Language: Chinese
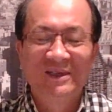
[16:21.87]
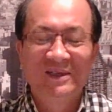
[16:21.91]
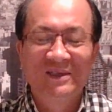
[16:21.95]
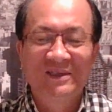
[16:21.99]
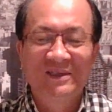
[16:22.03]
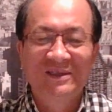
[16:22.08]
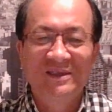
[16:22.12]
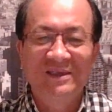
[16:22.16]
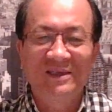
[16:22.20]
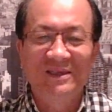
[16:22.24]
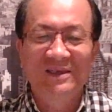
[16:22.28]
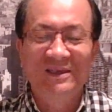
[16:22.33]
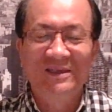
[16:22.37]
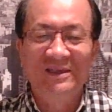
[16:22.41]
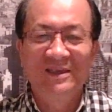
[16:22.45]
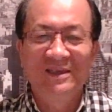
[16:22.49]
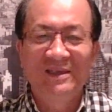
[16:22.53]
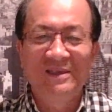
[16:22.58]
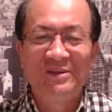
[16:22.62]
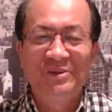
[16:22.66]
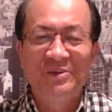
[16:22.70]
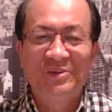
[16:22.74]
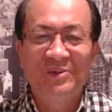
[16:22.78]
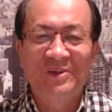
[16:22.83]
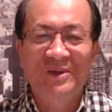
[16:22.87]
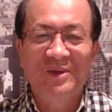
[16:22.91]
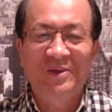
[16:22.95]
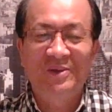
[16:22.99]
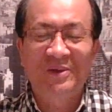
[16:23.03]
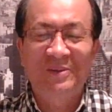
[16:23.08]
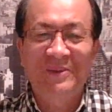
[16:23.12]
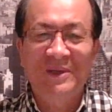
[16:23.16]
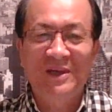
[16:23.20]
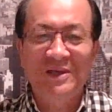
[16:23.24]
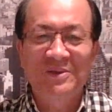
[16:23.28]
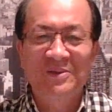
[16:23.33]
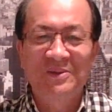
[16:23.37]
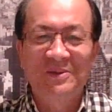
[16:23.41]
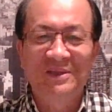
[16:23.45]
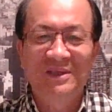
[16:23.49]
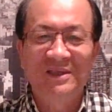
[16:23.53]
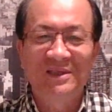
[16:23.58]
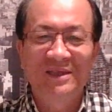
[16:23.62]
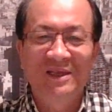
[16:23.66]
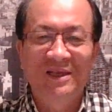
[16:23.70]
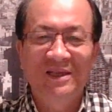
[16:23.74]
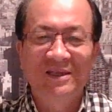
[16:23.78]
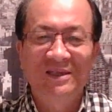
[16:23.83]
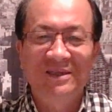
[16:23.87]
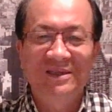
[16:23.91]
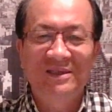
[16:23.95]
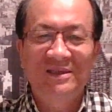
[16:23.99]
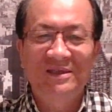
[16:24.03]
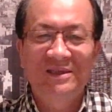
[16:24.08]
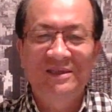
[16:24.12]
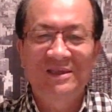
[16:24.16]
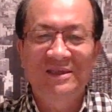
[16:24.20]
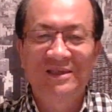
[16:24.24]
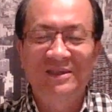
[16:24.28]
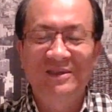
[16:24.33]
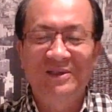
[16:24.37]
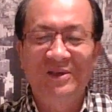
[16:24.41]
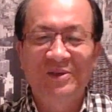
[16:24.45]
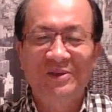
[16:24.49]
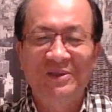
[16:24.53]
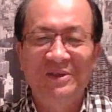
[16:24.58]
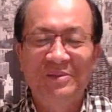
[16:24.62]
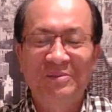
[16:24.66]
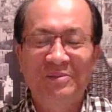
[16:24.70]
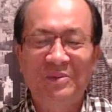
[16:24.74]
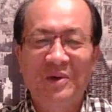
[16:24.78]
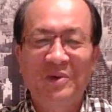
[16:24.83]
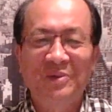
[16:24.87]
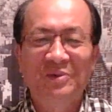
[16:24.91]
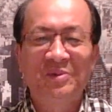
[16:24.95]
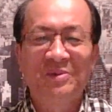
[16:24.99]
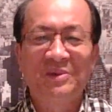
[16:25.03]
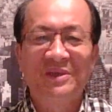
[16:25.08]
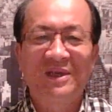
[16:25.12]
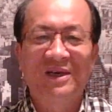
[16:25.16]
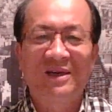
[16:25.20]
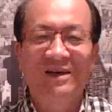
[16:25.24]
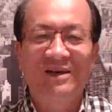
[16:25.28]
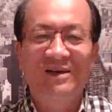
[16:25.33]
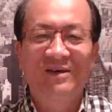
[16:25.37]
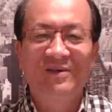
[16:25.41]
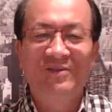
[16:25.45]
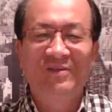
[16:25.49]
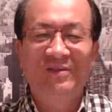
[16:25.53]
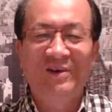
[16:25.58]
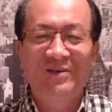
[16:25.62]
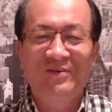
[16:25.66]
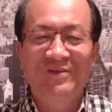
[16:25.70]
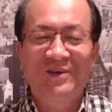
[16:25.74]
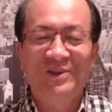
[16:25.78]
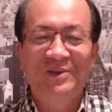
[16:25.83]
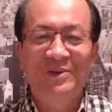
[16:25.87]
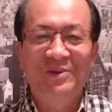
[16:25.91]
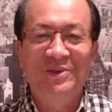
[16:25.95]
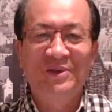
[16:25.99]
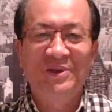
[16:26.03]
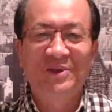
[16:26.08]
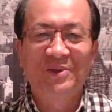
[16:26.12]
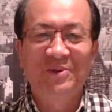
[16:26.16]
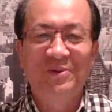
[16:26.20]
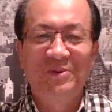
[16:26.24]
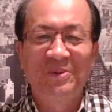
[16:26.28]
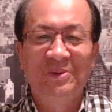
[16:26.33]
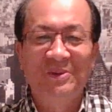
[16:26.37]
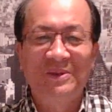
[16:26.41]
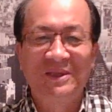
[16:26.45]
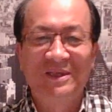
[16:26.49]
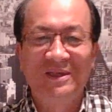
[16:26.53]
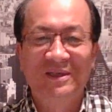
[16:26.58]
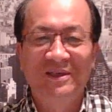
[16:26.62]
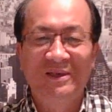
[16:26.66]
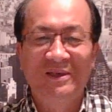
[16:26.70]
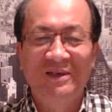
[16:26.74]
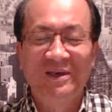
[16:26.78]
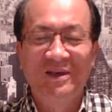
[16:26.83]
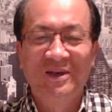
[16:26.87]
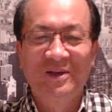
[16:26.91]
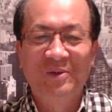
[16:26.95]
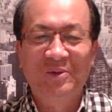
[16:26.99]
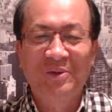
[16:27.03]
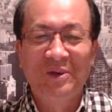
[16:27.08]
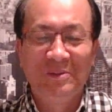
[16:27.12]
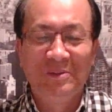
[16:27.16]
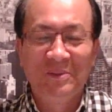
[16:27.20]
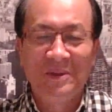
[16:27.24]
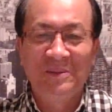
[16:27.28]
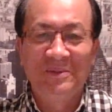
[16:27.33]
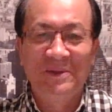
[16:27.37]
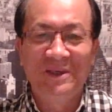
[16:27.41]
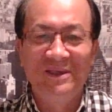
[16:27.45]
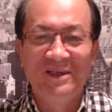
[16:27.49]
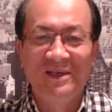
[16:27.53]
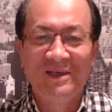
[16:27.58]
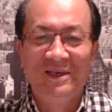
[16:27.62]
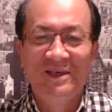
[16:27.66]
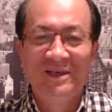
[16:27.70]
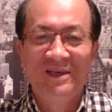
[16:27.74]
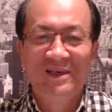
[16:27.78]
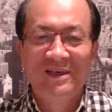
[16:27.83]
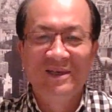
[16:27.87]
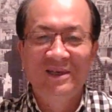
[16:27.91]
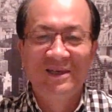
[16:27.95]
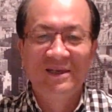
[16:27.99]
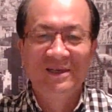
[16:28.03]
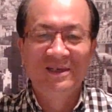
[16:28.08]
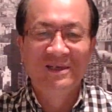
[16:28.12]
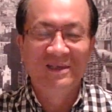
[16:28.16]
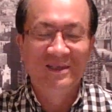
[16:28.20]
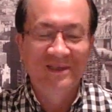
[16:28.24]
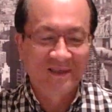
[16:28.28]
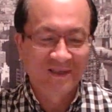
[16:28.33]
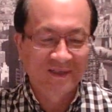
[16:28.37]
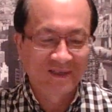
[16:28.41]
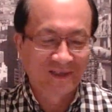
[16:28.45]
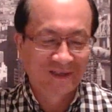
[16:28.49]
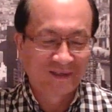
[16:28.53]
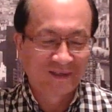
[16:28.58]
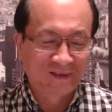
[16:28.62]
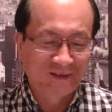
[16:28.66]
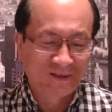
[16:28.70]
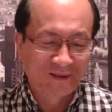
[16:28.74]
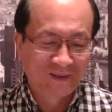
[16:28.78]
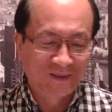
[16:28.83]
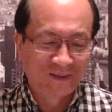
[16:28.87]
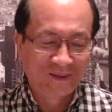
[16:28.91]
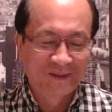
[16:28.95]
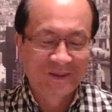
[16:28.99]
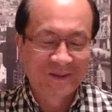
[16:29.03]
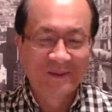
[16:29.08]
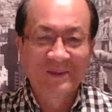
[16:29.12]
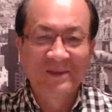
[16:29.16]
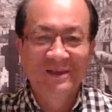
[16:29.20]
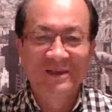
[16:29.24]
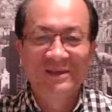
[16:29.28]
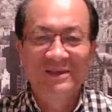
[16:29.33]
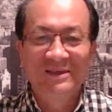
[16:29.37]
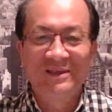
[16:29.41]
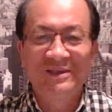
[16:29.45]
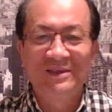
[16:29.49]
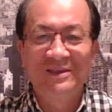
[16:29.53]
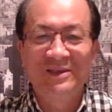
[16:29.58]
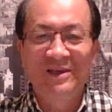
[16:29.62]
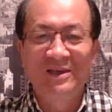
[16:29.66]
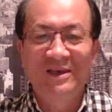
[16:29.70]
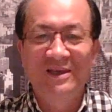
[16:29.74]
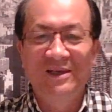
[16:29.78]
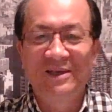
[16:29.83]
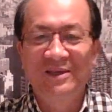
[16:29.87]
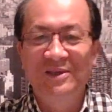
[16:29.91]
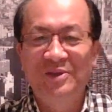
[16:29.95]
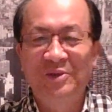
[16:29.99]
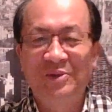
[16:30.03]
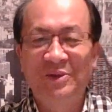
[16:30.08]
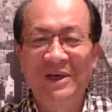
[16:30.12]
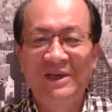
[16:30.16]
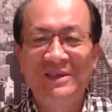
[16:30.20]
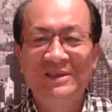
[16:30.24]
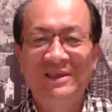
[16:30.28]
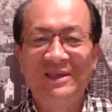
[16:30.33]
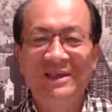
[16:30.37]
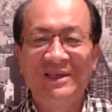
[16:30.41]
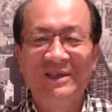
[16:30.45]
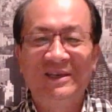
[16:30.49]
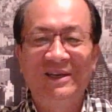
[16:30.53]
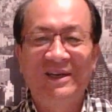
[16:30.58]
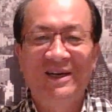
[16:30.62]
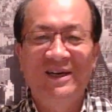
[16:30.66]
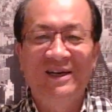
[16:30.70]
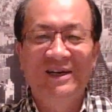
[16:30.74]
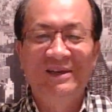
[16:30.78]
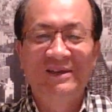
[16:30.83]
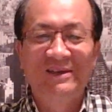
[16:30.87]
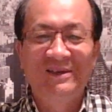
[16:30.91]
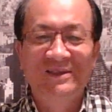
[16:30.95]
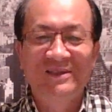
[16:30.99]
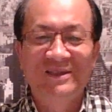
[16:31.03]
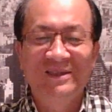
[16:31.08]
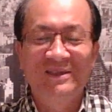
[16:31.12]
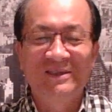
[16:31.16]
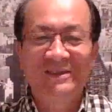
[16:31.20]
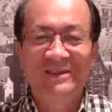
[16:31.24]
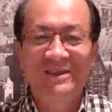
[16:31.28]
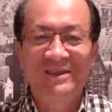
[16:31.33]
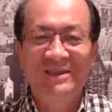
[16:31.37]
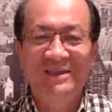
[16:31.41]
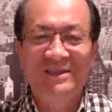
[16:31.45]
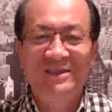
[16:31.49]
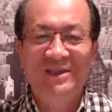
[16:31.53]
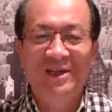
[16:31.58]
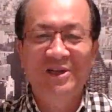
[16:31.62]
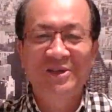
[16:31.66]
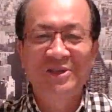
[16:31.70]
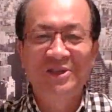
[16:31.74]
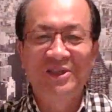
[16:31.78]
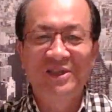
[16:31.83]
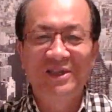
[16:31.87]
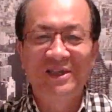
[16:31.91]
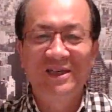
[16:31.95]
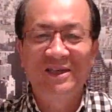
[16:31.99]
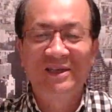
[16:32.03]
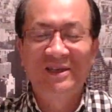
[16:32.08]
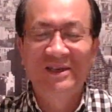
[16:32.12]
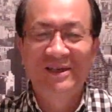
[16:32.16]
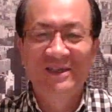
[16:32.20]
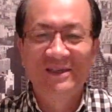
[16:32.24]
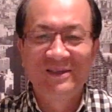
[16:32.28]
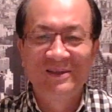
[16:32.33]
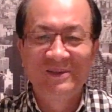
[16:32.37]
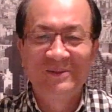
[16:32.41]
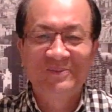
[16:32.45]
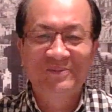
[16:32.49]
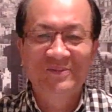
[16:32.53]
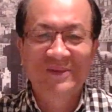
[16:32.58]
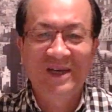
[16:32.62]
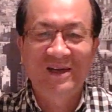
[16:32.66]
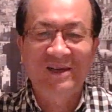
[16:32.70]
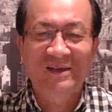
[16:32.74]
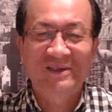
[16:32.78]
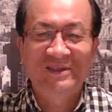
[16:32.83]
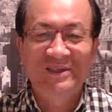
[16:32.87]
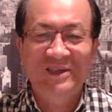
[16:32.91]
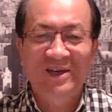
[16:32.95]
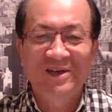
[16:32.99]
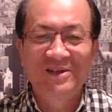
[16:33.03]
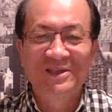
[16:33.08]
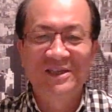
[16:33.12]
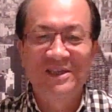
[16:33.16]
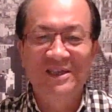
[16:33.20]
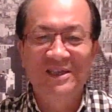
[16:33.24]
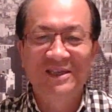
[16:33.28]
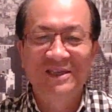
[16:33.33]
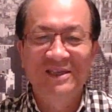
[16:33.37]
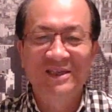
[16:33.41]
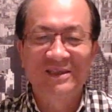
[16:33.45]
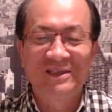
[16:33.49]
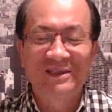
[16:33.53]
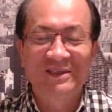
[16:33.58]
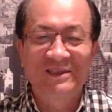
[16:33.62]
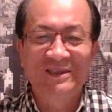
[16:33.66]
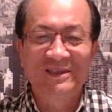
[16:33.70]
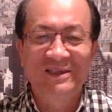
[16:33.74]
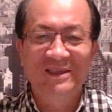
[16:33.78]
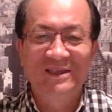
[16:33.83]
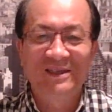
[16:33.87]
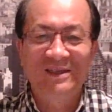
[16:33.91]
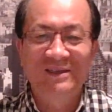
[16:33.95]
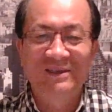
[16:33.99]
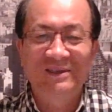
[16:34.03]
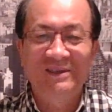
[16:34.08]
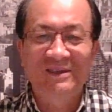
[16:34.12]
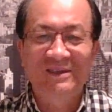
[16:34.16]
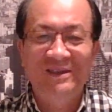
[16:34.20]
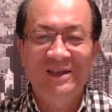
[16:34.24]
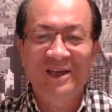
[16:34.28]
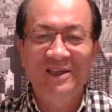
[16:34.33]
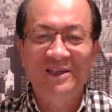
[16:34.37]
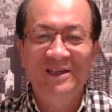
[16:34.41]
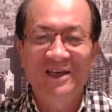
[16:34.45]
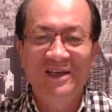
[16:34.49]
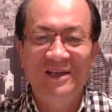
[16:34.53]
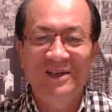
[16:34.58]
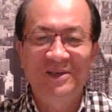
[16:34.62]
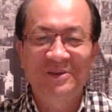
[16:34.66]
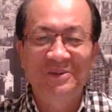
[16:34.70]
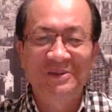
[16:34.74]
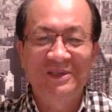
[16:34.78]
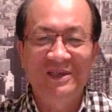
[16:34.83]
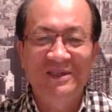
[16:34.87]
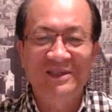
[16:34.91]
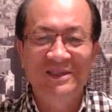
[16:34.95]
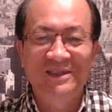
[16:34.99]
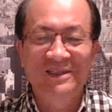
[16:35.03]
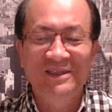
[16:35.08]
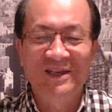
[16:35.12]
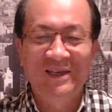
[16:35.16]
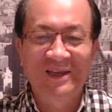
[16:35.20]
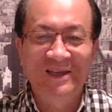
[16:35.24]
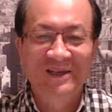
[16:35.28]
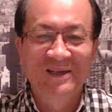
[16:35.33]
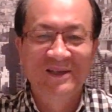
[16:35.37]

这个邻居或者朋友之间制造一些矛盾啊，往往都是由于这个闺蜜们这些这些圈子里啊，这些长舌啊长舌的这些太太互相之间。